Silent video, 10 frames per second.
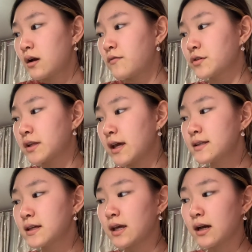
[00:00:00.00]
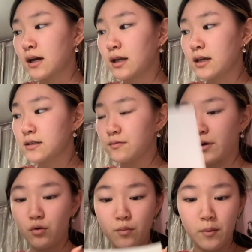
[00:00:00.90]
Вот на этих я как раз
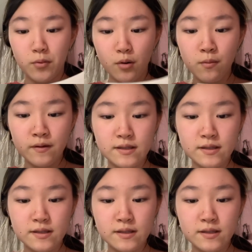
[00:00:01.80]
могу попробовать